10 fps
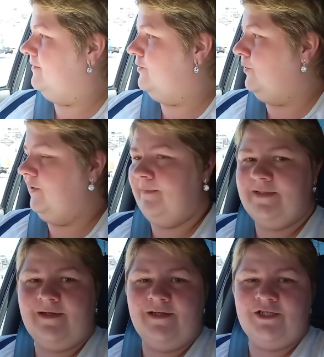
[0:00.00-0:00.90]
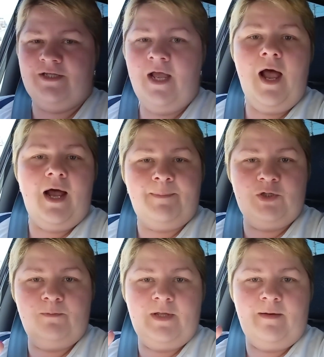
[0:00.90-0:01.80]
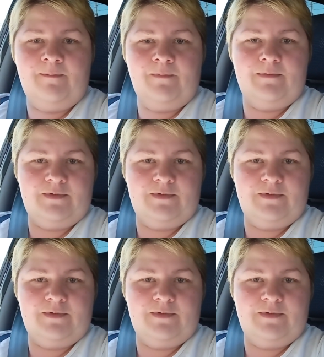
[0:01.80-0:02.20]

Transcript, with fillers: что он там скажет. А потом на...